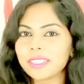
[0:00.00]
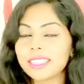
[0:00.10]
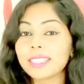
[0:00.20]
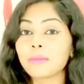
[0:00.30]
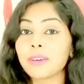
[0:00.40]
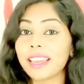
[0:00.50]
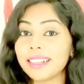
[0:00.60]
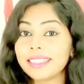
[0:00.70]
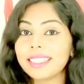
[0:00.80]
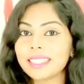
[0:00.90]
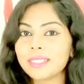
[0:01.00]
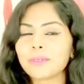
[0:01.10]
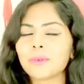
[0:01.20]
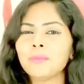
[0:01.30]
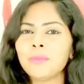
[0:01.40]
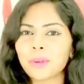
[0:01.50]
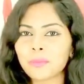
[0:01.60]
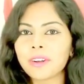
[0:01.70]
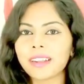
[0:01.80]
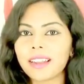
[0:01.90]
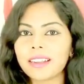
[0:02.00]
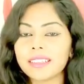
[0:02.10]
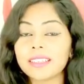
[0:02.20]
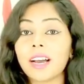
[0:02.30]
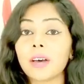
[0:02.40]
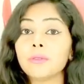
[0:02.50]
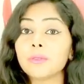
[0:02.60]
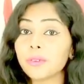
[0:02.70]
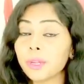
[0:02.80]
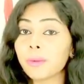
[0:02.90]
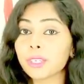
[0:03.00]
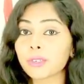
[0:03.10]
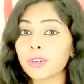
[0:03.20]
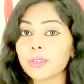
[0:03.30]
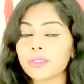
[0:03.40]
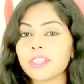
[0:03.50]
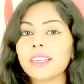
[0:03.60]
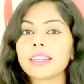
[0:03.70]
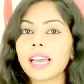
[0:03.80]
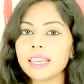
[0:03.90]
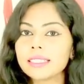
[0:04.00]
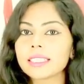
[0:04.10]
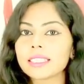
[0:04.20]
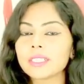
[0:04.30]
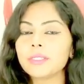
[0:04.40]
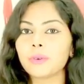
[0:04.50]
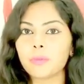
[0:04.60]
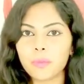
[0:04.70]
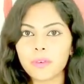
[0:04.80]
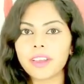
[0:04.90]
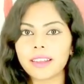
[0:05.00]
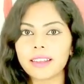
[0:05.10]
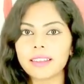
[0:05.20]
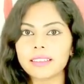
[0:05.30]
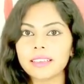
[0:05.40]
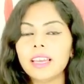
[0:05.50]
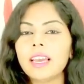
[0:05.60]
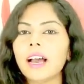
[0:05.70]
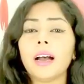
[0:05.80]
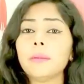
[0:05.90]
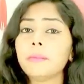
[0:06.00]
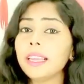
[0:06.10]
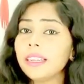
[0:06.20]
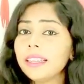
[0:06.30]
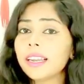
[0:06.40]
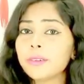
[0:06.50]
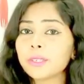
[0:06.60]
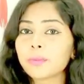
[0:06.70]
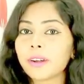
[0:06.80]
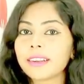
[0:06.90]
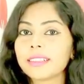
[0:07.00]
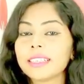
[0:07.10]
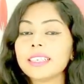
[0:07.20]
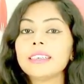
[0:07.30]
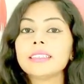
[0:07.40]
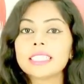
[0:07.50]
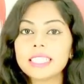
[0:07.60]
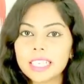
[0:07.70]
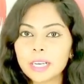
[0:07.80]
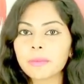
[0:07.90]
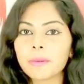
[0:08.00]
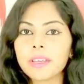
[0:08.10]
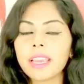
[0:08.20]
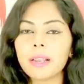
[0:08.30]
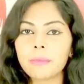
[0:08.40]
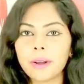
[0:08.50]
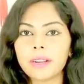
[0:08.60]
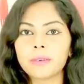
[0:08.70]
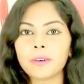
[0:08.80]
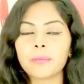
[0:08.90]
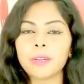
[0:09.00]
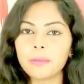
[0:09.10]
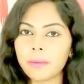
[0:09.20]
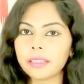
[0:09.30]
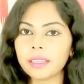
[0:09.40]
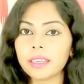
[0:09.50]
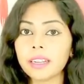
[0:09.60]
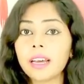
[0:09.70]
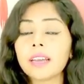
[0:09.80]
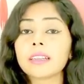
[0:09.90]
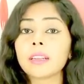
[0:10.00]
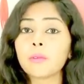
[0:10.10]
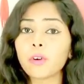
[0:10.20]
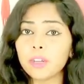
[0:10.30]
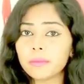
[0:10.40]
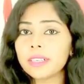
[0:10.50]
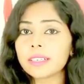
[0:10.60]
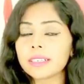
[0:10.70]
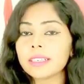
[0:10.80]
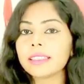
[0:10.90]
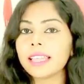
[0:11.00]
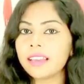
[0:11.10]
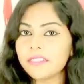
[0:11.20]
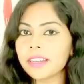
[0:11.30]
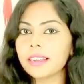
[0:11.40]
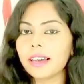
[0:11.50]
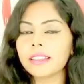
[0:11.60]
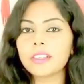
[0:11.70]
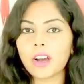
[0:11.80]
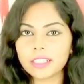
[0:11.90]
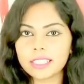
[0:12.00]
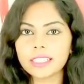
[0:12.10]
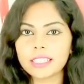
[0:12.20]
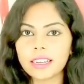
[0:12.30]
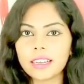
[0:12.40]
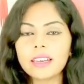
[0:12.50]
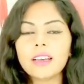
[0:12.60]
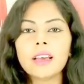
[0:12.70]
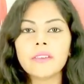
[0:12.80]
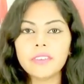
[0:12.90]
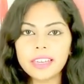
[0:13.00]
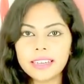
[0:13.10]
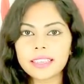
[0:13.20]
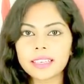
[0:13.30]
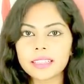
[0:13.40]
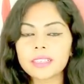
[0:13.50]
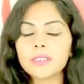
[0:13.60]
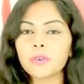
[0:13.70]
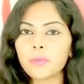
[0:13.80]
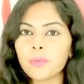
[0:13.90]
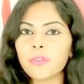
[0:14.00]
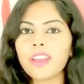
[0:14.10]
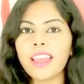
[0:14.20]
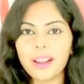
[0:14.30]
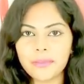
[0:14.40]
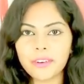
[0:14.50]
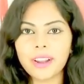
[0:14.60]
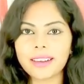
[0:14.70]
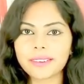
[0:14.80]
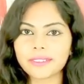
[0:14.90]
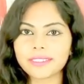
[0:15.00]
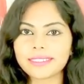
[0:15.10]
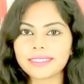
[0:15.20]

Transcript: வந்துட்டு நம்ம ஹெல்த்துக்கு ரொம்ப ரொம்ப நல்லது அதுவும் குறிப்பாக சொல்லணும்னா டைஜஸ்ட்டுக்கு ரொம்பவே நல்லது அண்ட் பெல்லி ரெடியூஸ் பண்ணுறதுக்கு சீரகம் எப்படி ஹெல்ப் பண்ணும் அப்படின்னு பார்த்தீங்கன்னா நம்ம உடம்புல இருக்க தேவையில்லாத டாக்ஸின்ஸ் எல்லாம் வெளியேற்றுறதுக்கு ரொம்பவே ஹெல்ப்ஃபுல்லாக இருக்கும்